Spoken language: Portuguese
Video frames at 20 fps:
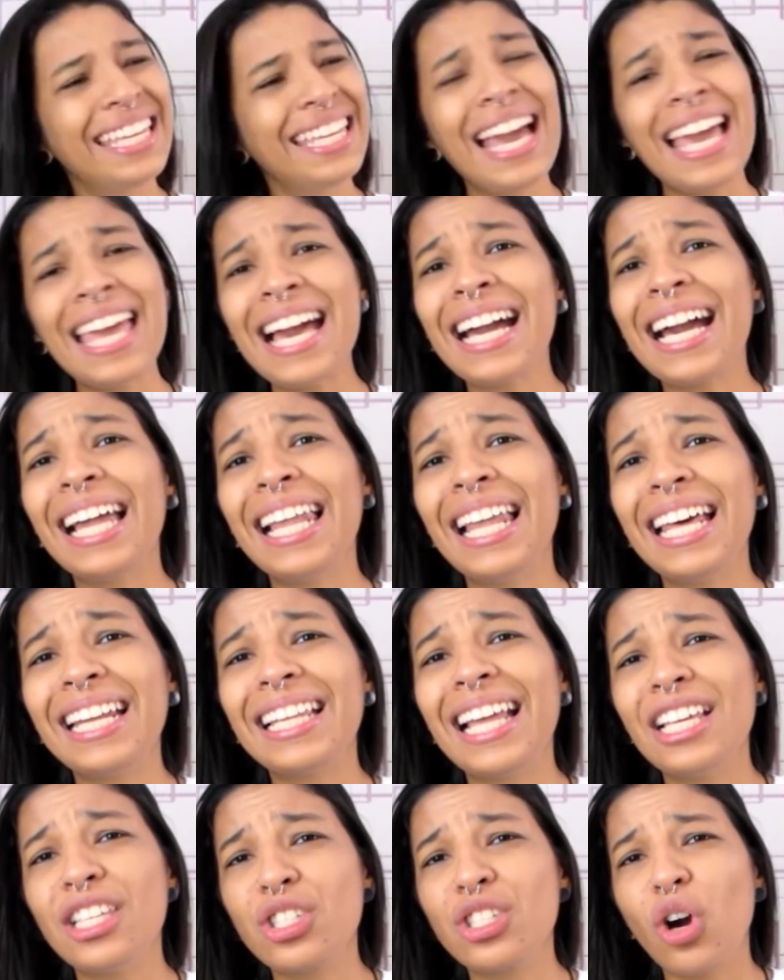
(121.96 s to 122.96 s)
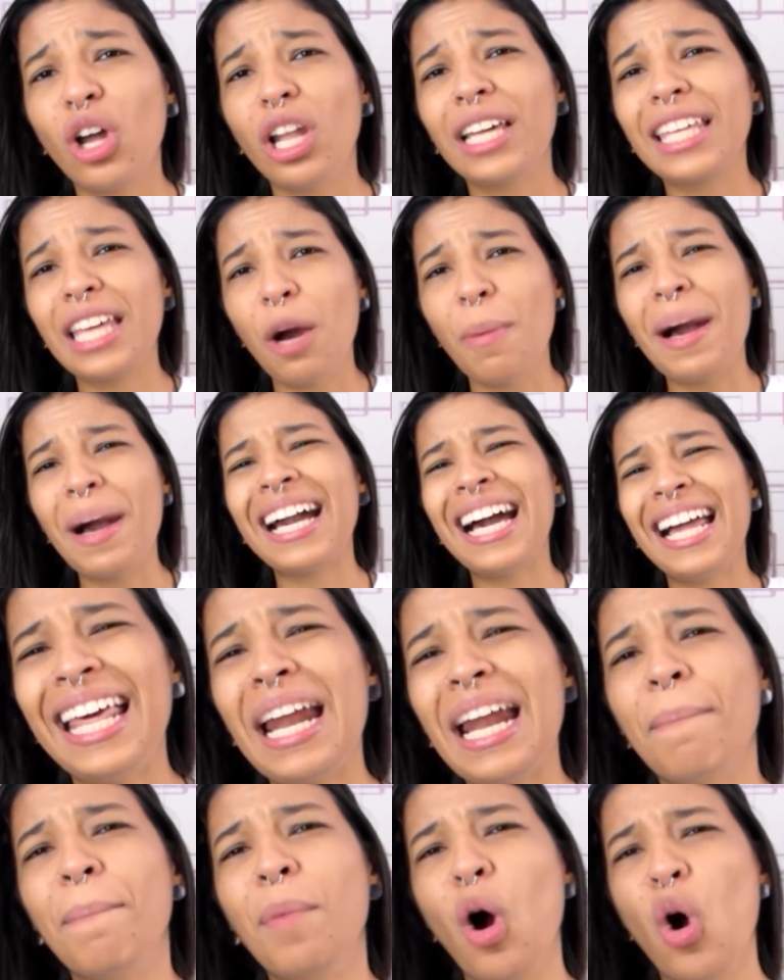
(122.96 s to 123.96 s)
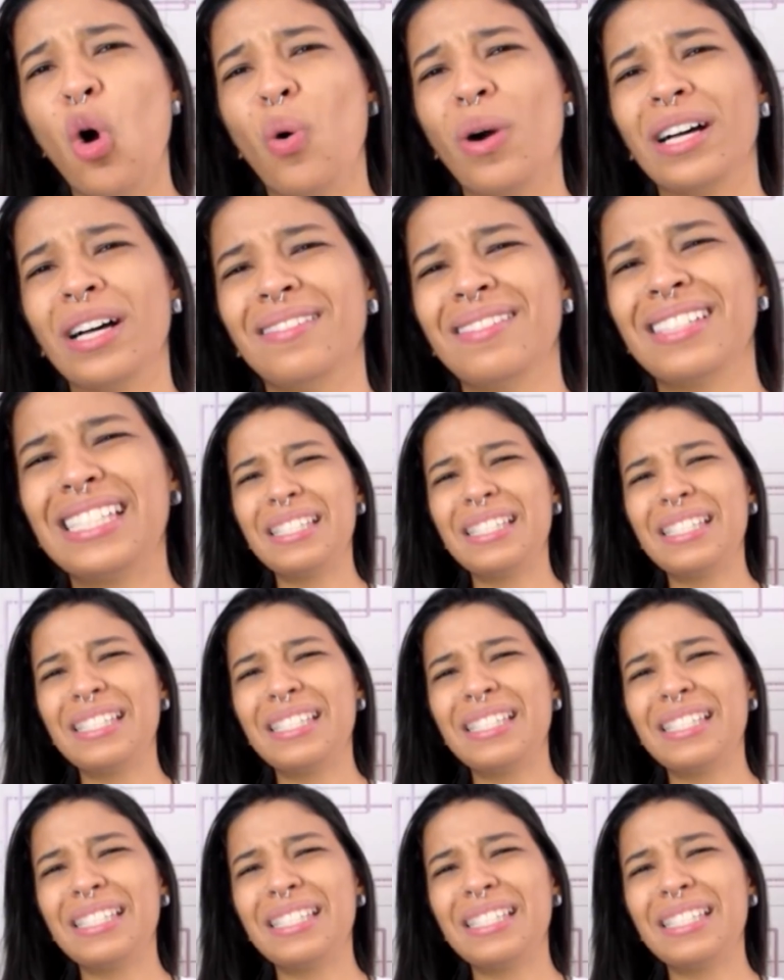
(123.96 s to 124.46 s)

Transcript: aí a galera da escola, que é uma galera boa,